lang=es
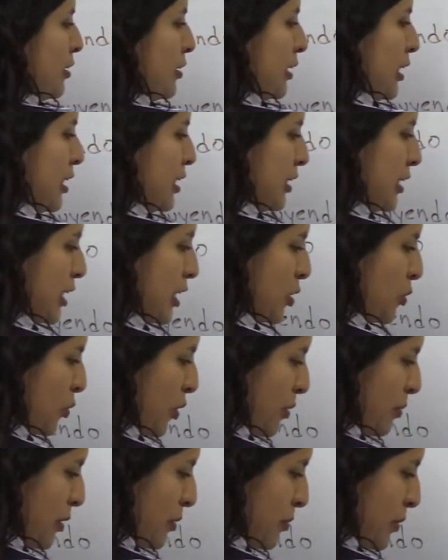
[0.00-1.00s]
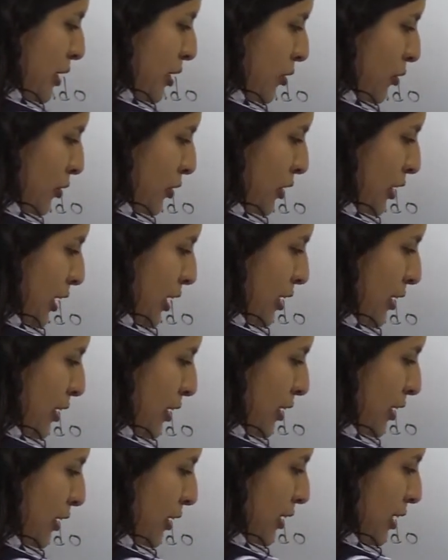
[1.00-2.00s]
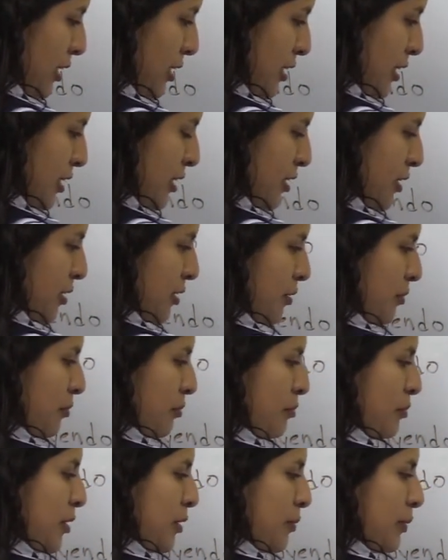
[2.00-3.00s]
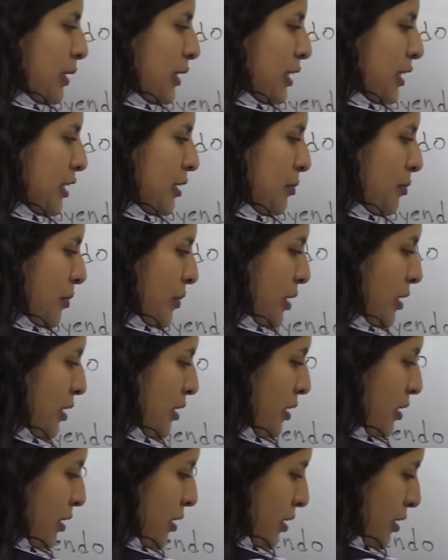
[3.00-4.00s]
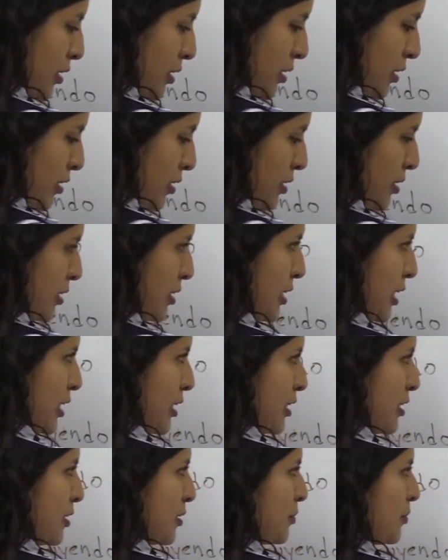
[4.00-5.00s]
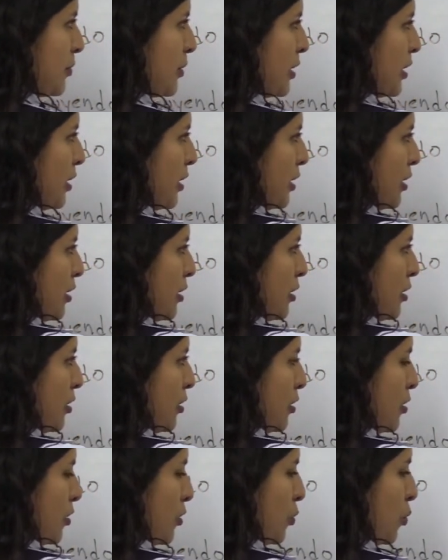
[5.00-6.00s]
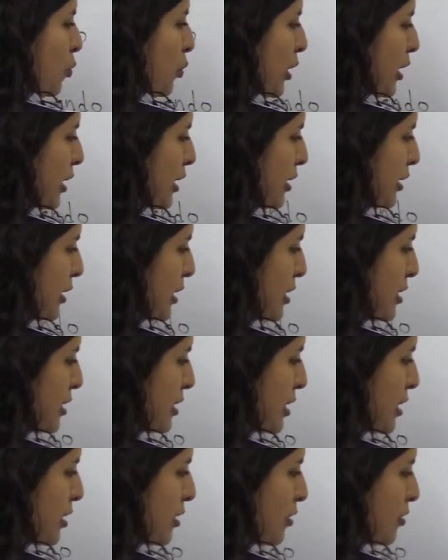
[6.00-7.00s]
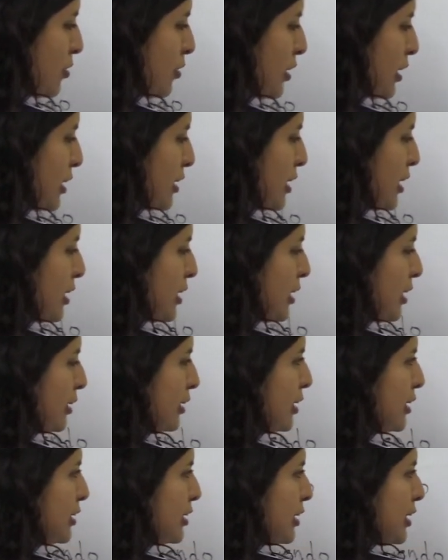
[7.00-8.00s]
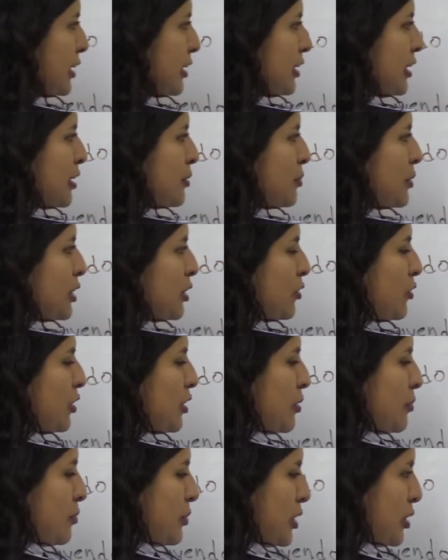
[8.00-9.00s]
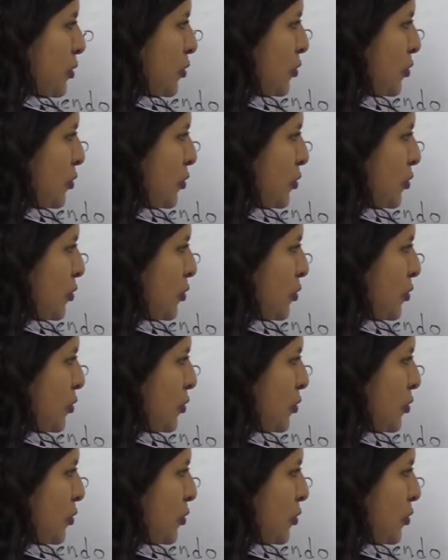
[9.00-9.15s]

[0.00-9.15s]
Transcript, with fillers: 39 menos 33 me va a dar 6. 45, que sería el tercer término de mi